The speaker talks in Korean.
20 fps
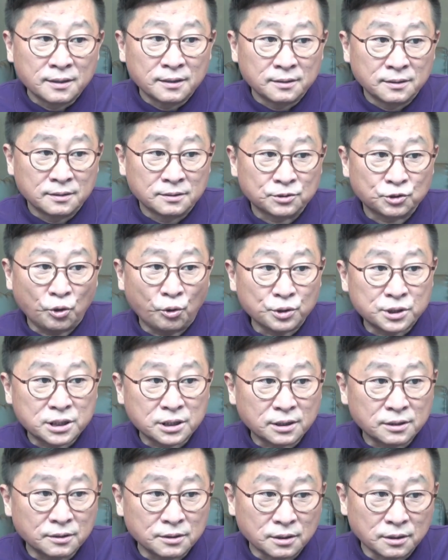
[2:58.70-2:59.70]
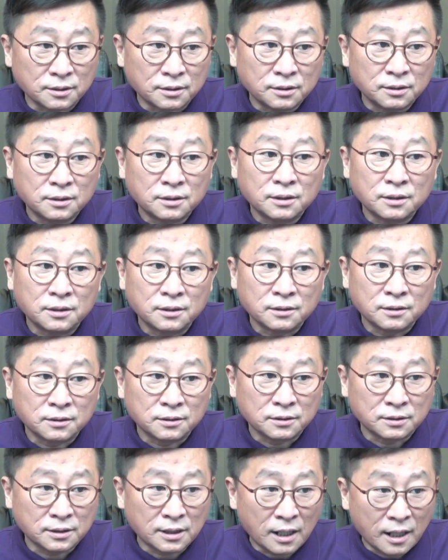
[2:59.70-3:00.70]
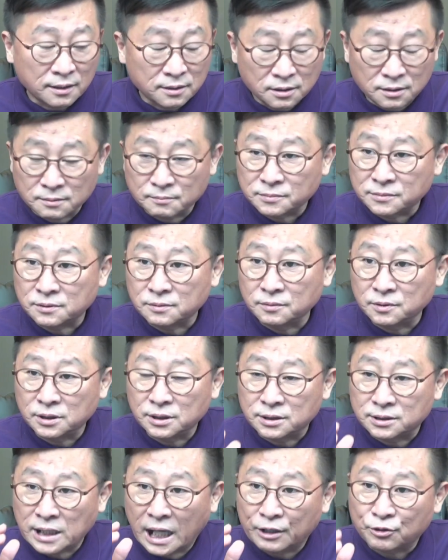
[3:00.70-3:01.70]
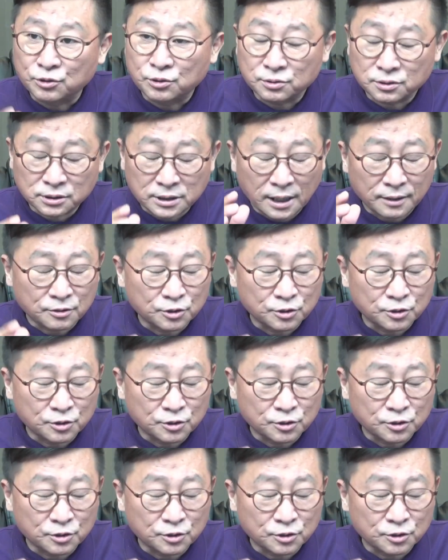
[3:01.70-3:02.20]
소식을 아, 이 작을 작을